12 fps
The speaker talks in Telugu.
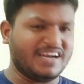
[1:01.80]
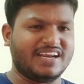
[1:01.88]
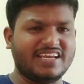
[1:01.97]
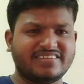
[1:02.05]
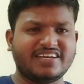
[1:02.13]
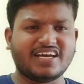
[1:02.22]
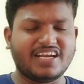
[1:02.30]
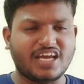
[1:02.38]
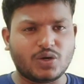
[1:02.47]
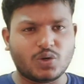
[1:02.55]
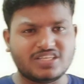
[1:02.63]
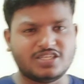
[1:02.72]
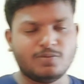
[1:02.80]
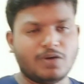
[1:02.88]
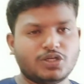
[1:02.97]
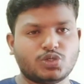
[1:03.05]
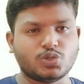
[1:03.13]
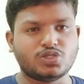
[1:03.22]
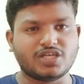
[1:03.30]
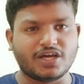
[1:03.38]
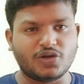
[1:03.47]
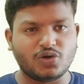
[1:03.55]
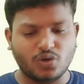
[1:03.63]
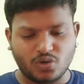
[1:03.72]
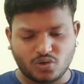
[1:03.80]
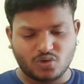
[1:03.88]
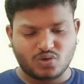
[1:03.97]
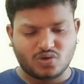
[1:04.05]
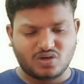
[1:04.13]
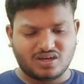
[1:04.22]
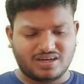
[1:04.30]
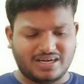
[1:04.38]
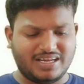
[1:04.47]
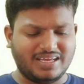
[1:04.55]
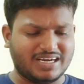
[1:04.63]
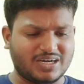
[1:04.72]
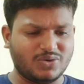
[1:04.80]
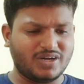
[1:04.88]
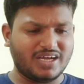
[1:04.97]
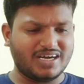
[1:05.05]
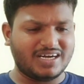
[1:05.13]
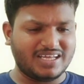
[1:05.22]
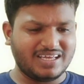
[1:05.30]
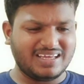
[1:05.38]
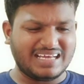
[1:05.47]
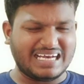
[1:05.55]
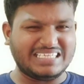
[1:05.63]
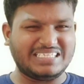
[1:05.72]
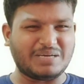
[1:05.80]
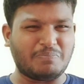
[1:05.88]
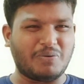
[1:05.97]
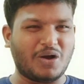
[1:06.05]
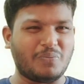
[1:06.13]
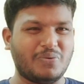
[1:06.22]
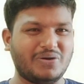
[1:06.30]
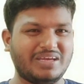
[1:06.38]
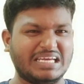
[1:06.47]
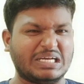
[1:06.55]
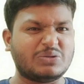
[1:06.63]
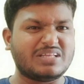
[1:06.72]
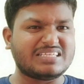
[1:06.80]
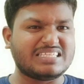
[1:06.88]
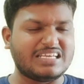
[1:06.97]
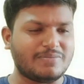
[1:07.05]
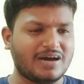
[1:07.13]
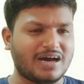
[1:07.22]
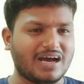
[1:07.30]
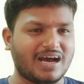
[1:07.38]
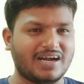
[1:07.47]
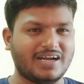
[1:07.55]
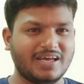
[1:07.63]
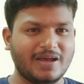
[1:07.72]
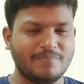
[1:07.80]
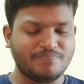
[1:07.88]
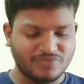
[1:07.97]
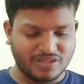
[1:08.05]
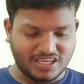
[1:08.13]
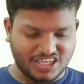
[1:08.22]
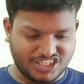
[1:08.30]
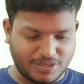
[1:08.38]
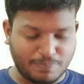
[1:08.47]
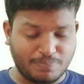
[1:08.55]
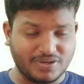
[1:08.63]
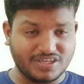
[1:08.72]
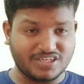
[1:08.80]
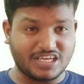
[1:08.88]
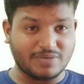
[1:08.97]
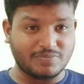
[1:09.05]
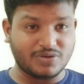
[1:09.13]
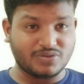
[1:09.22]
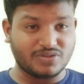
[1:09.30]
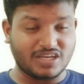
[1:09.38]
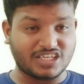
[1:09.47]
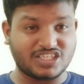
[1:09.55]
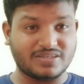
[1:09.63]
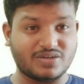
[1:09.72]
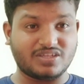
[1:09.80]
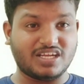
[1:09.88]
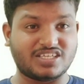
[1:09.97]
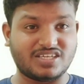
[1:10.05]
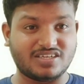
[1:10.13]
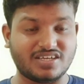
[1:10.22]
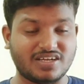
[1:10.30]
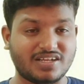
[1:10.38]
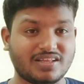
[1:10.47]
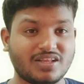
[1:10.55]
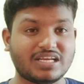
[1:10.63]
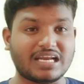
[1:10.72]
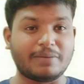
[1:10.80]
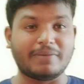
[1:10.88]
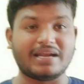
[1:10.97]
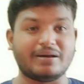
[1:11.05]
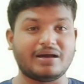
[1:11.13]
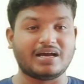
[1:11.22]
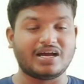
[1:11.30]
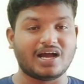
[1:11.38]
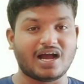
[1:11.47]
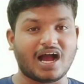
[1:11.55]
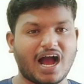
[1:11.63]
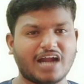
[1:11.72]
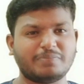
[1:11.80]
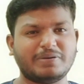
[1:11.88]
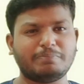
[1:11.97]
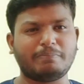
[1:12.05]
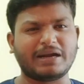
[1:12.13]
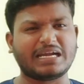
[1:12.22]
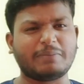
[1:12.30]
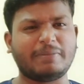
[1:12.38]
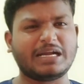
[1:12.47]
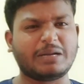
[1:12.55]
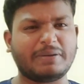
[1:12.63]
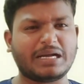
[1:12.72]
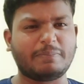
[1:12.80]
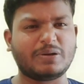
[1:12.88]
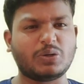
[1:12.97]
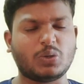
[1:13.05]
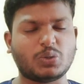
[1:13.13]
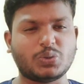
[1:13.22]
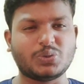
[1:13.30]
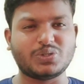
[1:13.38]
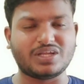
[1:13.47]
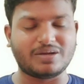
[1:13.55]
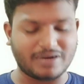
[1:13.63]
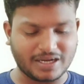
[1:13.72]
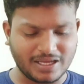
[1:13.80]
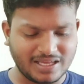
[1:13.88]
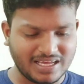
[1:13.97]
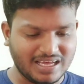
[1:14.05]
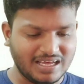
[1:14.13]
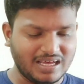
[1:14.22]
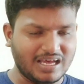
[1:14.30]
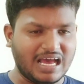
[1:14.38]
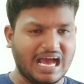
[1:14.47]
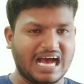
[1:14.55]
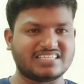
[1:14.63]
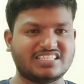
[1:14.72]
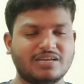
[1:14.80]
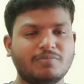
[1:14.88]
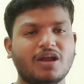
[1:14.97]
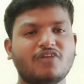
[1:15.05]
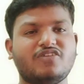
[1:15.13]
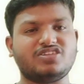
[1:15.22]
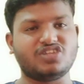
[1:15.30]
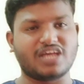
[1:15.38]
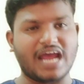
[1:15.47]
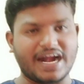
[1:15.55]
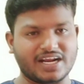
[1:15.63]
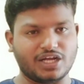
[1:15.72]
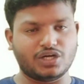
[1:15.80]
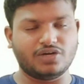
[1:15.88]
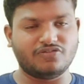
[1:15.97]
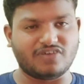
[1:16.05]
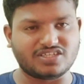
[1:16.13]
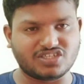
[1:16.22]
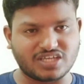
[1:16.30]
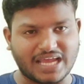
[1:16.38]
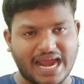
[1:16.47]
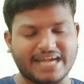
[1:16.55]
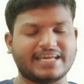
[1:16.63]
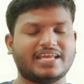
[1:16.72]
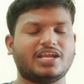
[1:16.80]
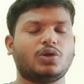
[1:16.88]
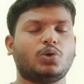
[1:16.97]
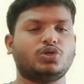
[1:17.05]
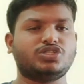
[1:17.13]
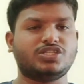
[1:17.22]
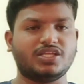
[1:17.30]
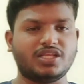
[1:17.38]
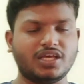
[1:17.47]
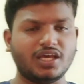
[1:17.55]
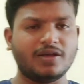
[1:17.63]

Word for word: రీసెంట్గా నేను కూడా ఈ సినిమాలు చూశాను అంటే ఎట్లుంటాయంటే అయ్య బాబోయ్ ఇట్లుందా సినిమా అంటే ఎప్పుడు ఏం జరుగుతుంది నెక్స్ట్ ఏం జరుగుతుంది నెక్స్ట్ ఏం జరుగుతుంది ఇట్లా మన హార్ట్ బీట్ పట్ట పట్ట పట్ట పట్ట కొట్టుకుంటుంది అనమాట ఆ సినిమాలో ఫస్ట్ కేటగిరీ ఫస్ట్ కేటగిరీలోకి వచ్చేది